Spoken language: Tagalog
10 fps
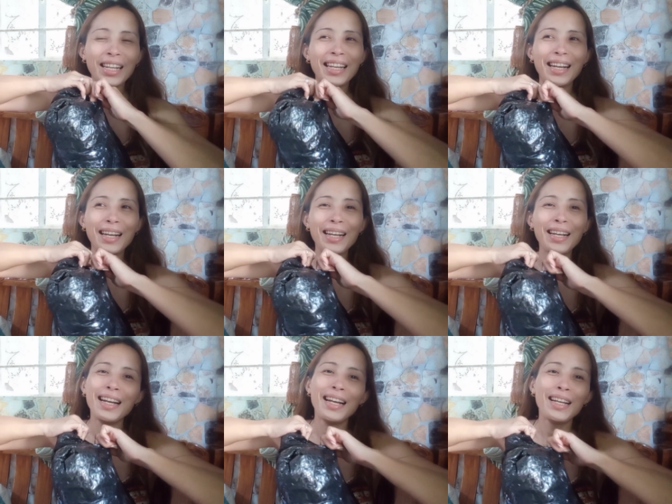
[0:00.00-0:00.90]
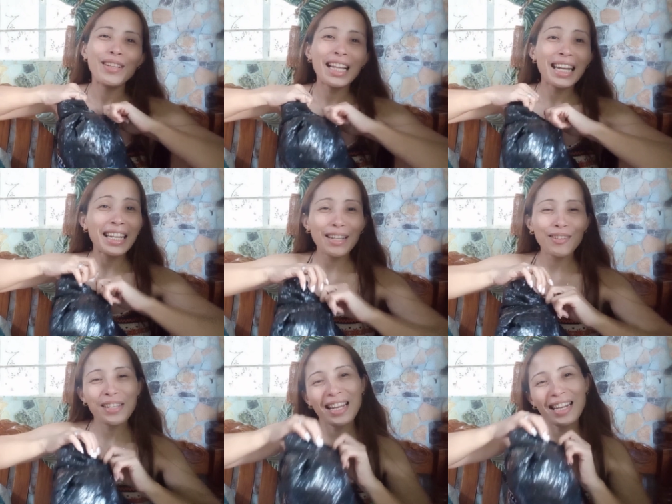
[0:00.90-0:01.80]
kaya totally hindi ko
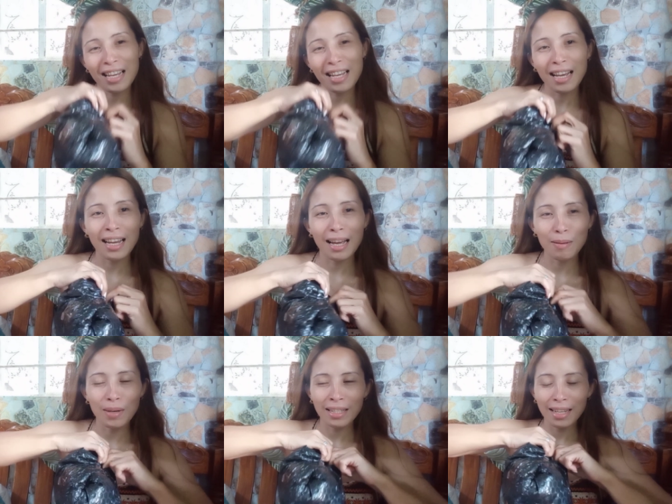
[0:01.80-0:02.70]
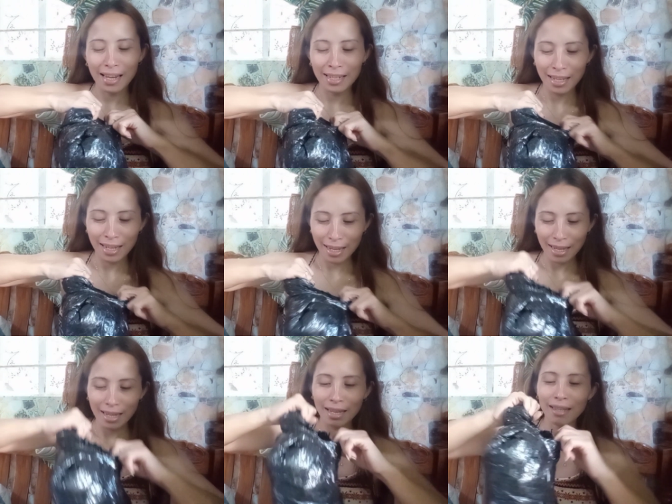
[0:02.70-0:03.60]
sana siya i-unbox guys
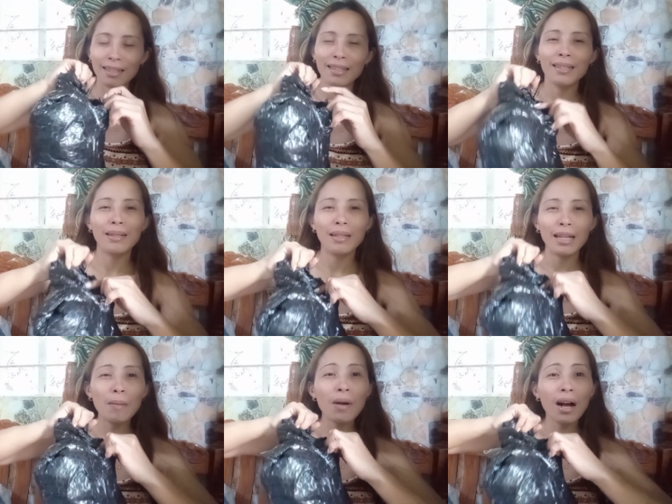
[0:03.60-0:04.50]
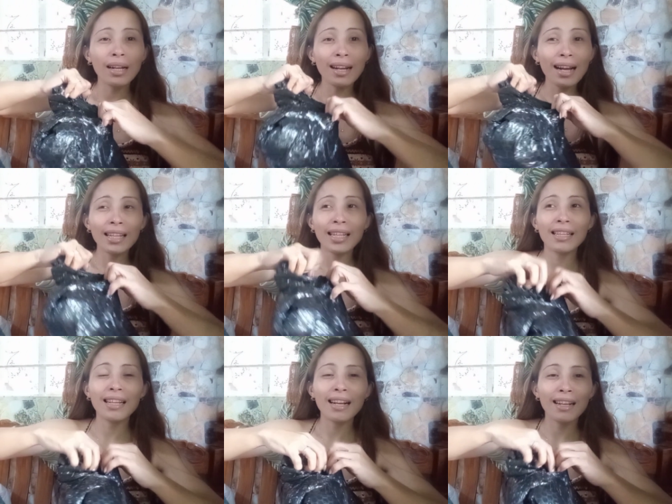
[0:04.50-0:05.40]
eh iba ang lagayan
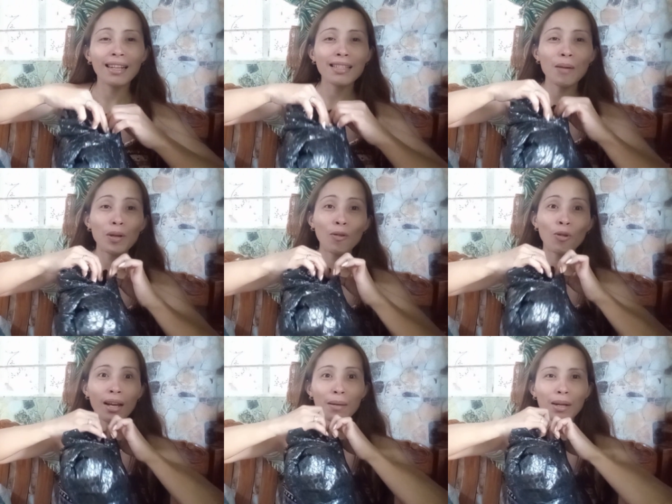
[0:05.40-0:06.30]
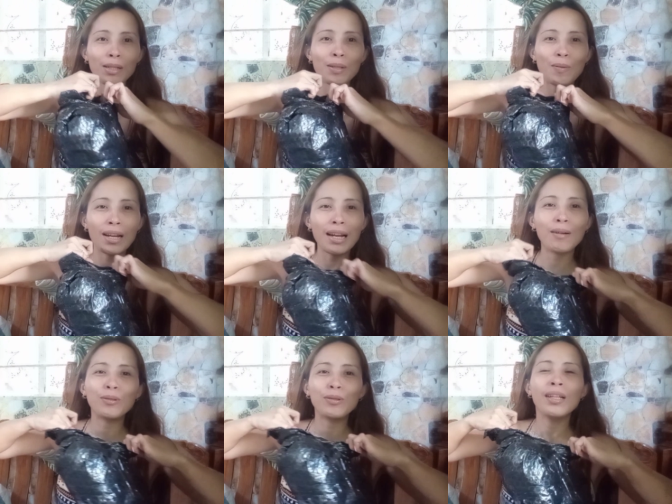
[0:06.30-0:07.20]
niya kaya sabi ko i-unbox ko na lang
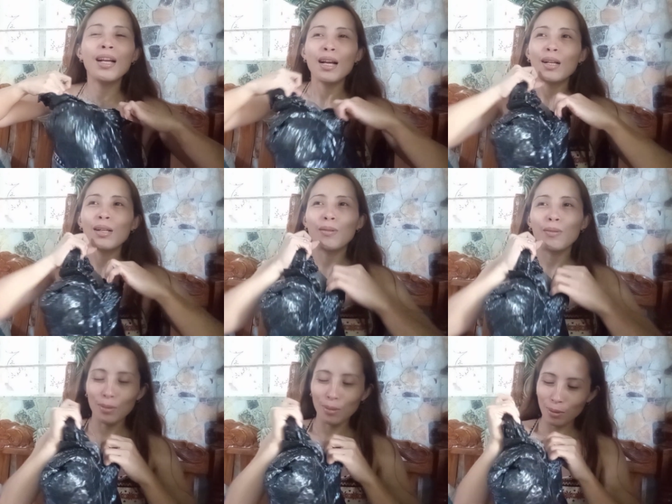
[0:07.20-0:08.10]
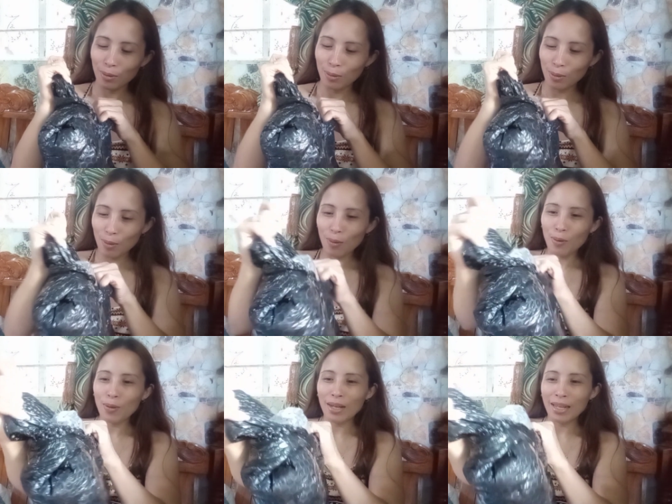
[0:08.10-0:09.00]
kung, kung totoo
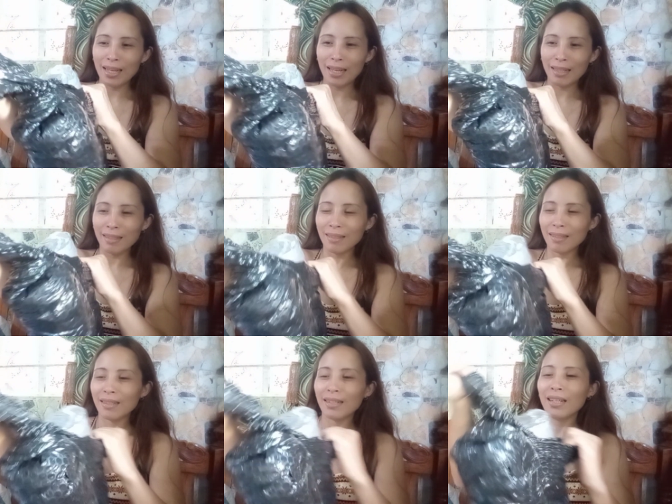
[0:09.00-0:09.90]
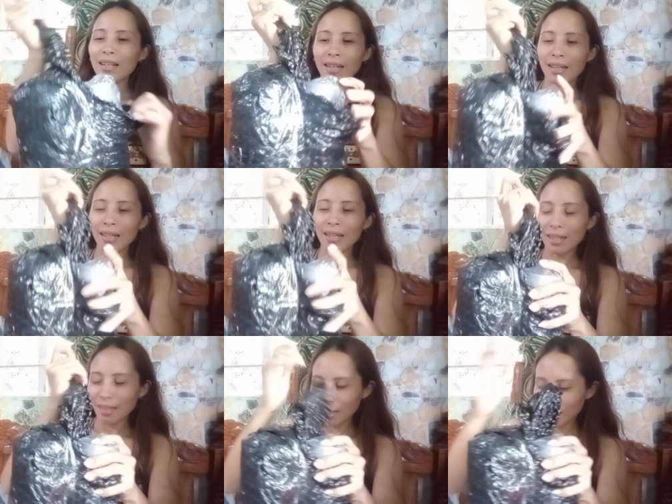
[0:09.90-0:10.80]
ayan ayan